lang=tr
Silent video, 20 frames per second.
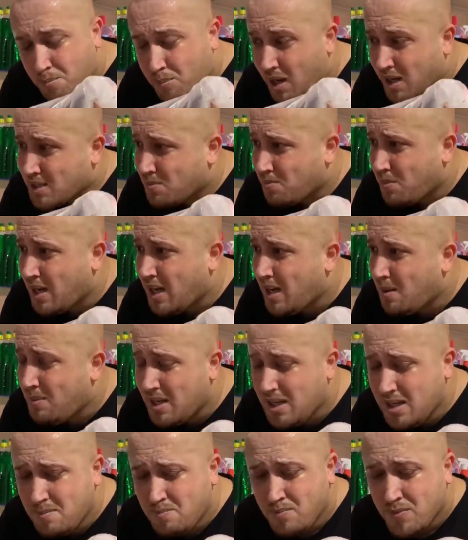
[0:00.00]
Basbaya
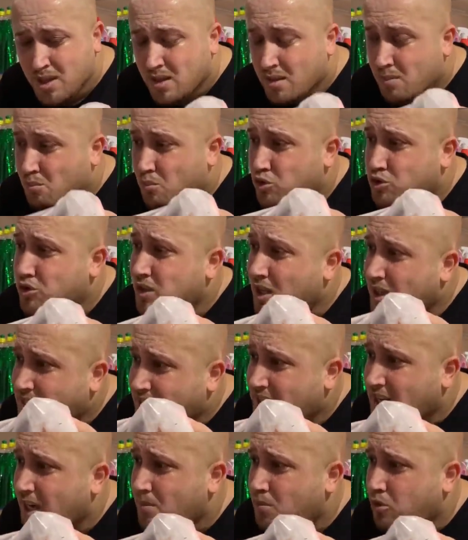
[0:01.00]
benim. Buzu da
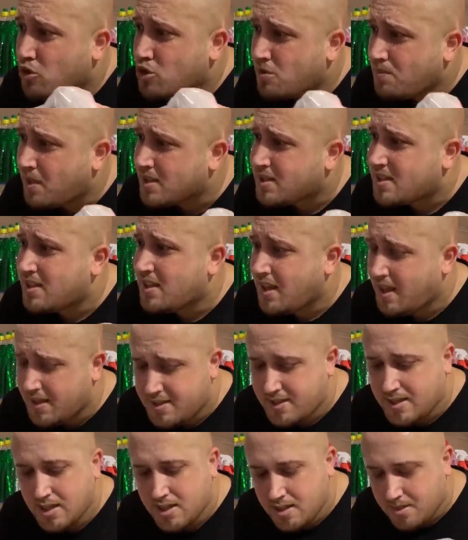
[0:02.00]
ciğer bozulması diye
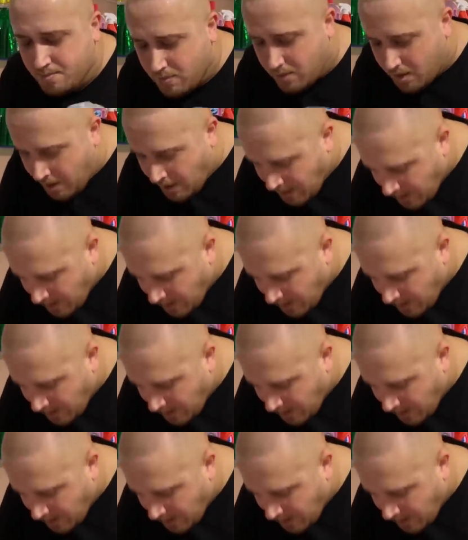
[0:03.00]
istedim.